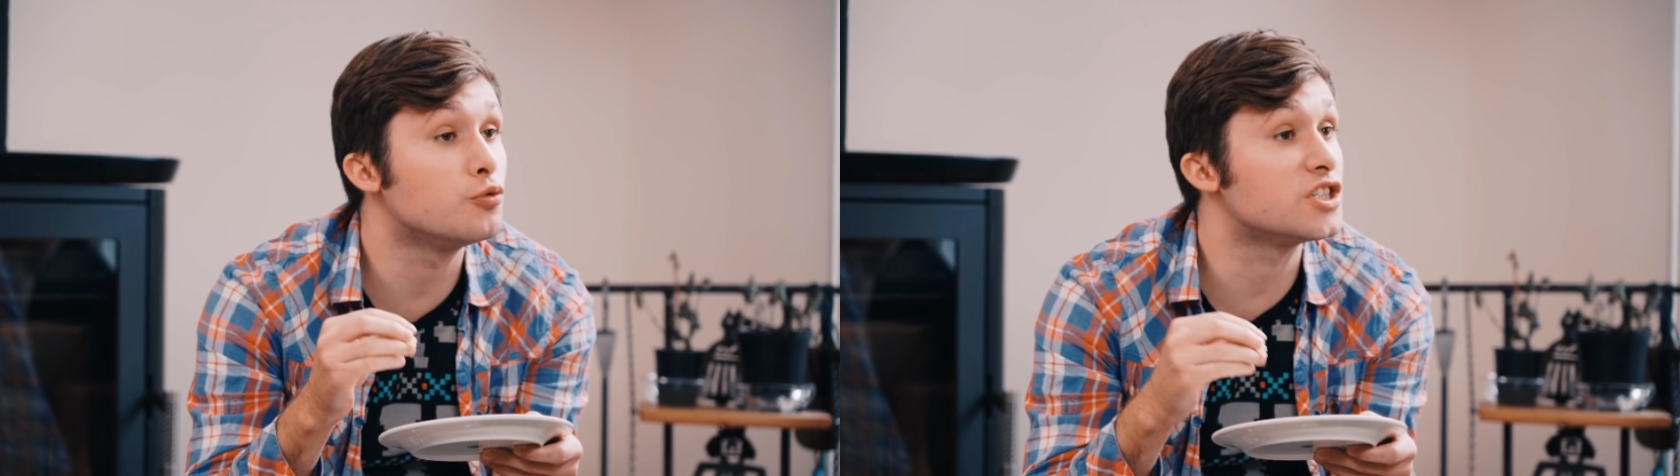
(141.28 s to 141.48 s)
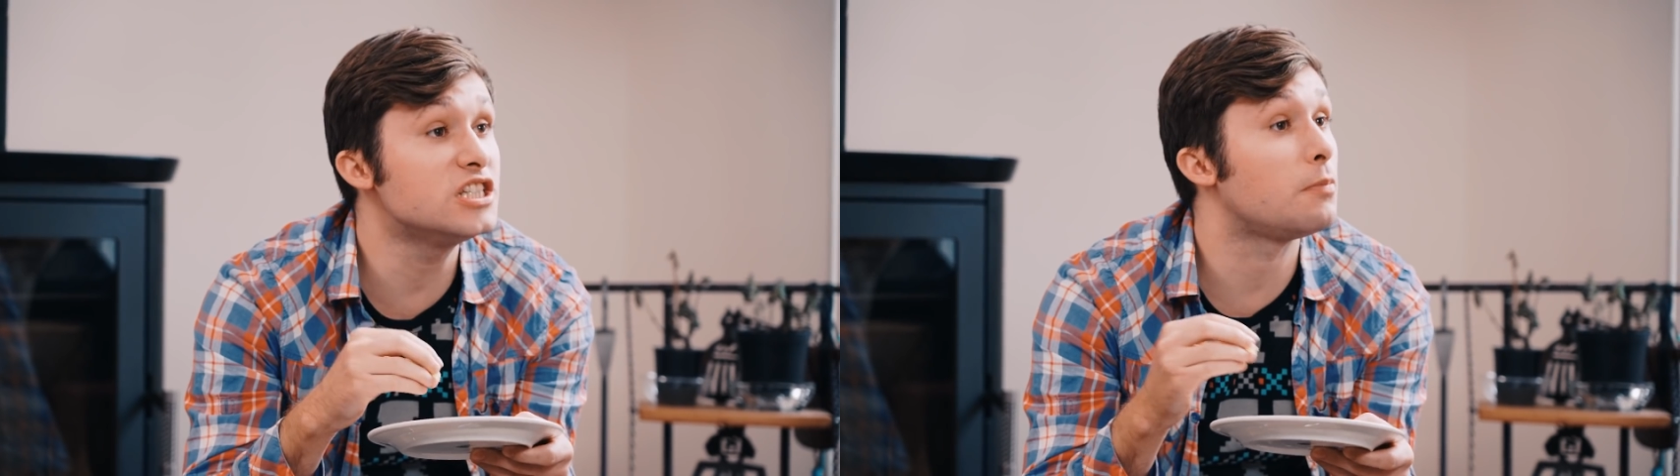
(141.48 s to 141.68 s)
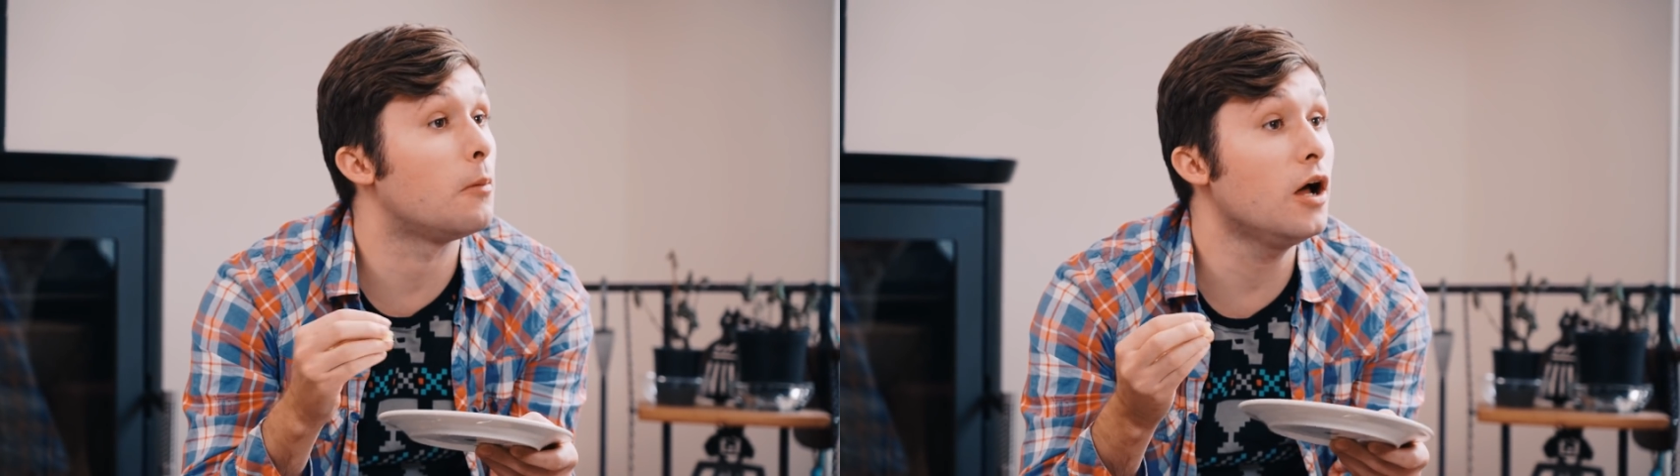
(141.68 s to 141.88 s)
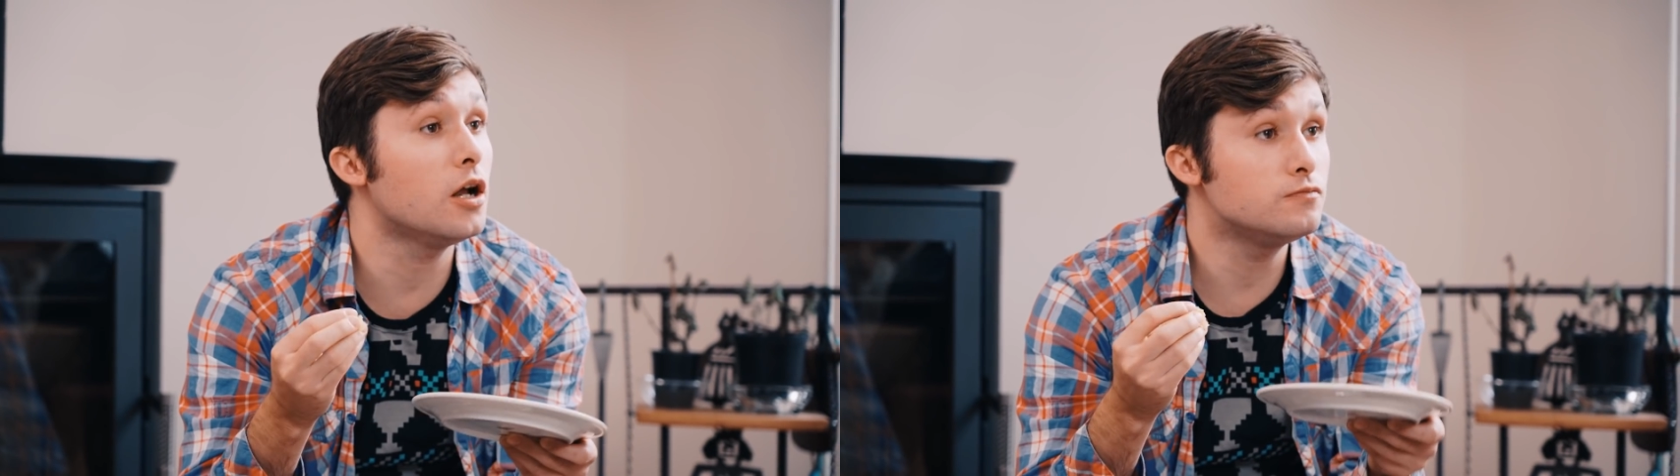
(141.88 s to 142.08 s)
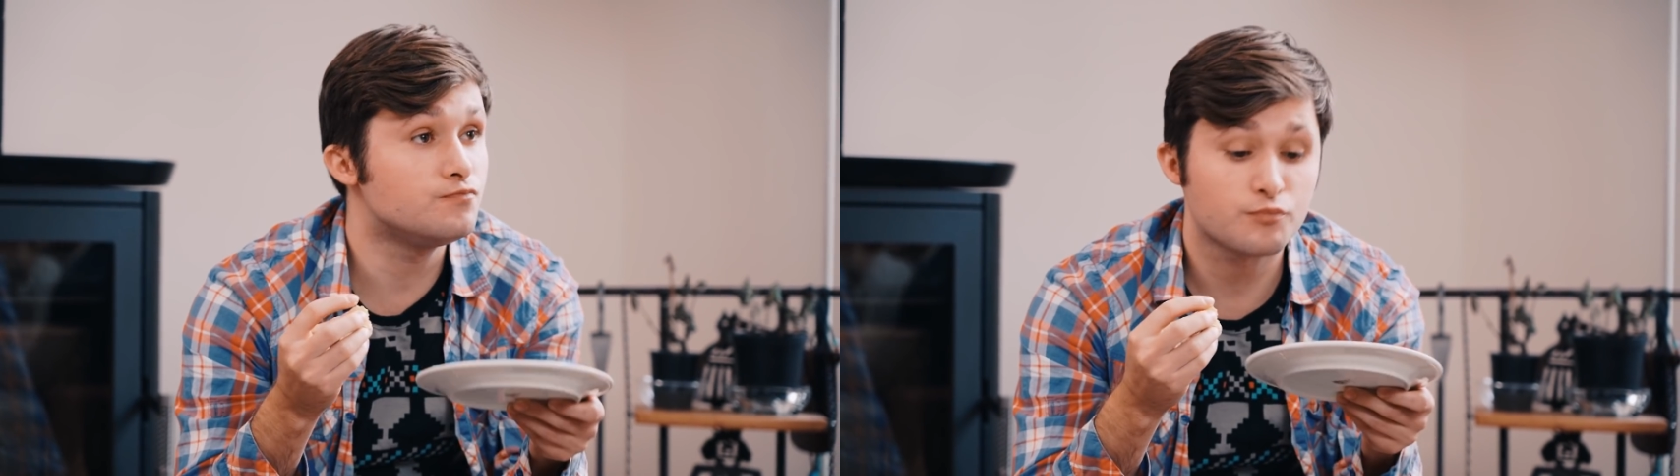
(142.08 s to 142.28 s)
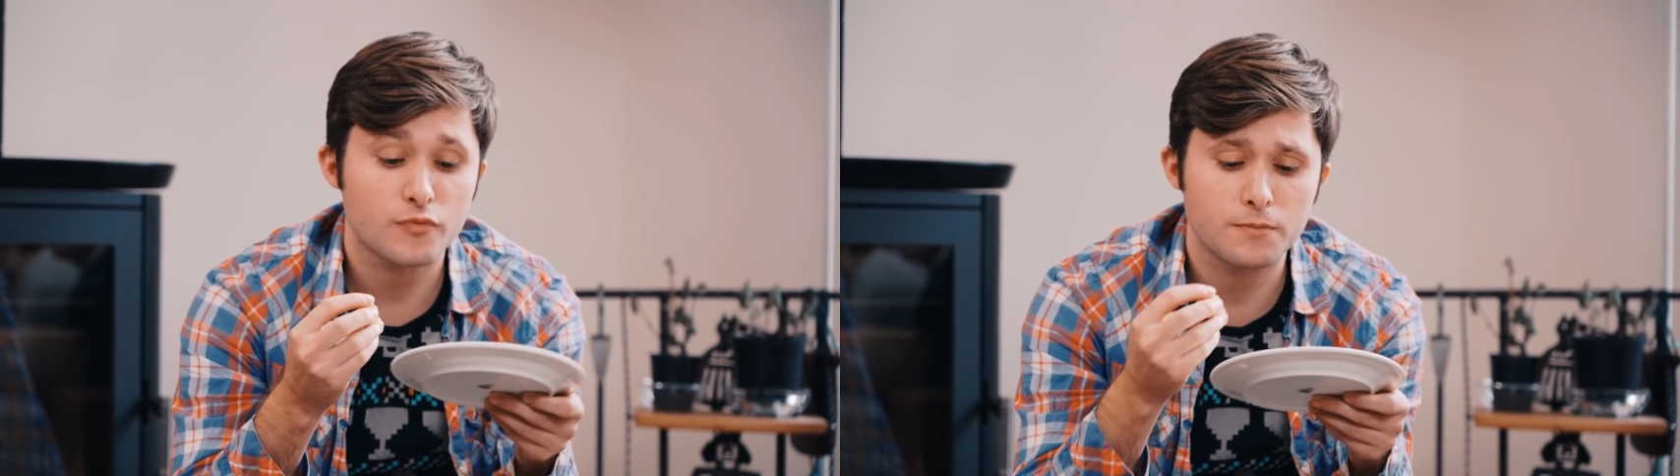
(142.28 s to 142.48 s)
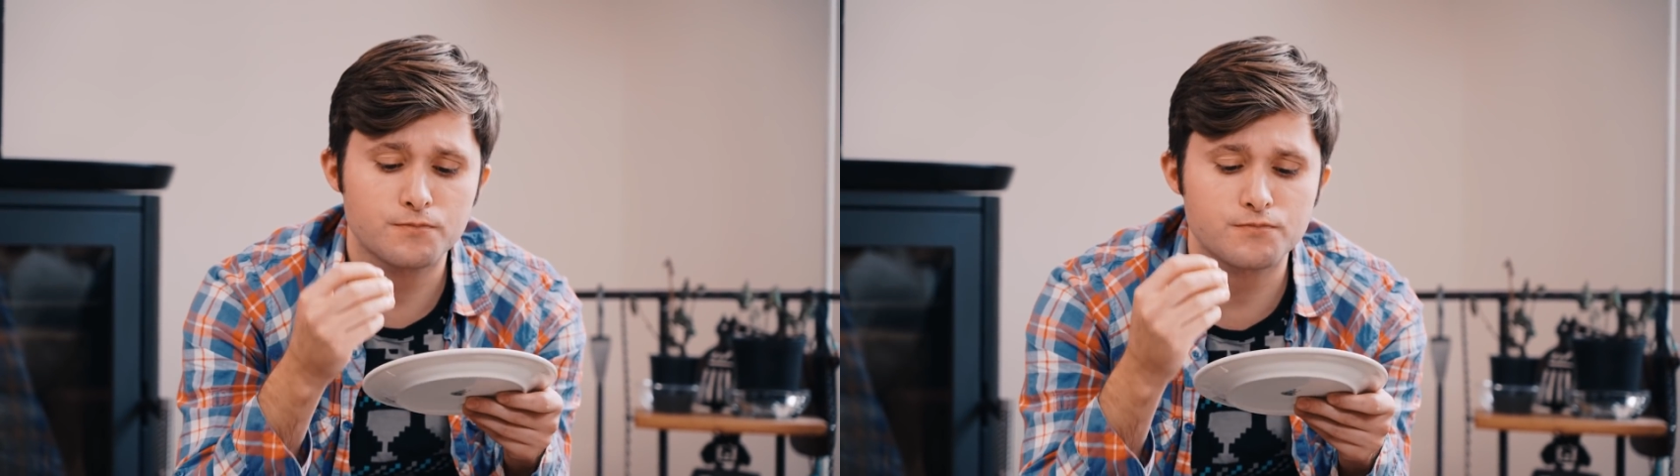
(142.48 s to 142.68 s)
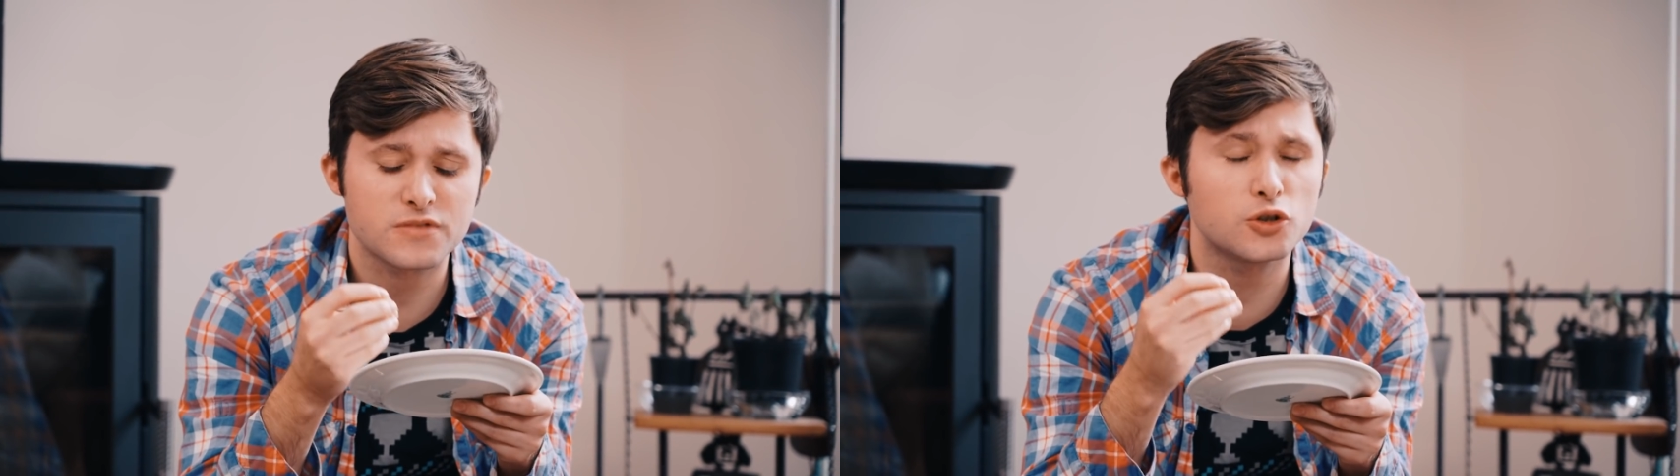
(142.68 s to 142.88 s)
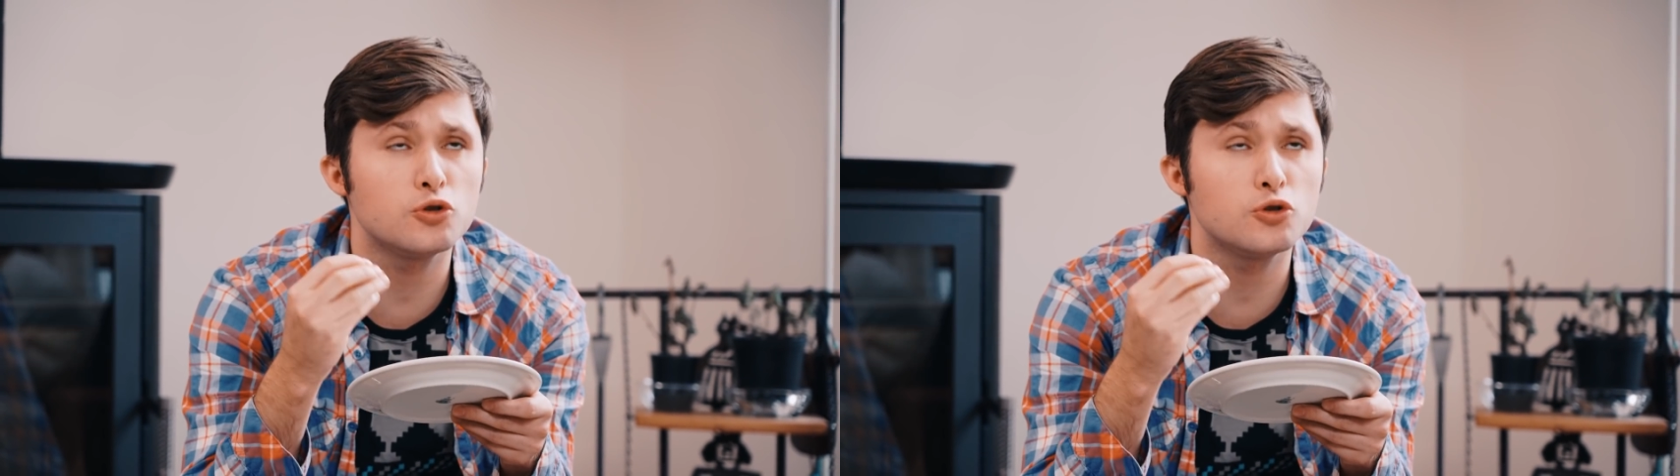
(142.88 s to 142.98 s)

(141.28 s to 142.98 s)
le whisky c'est pas mal. Hein. Ça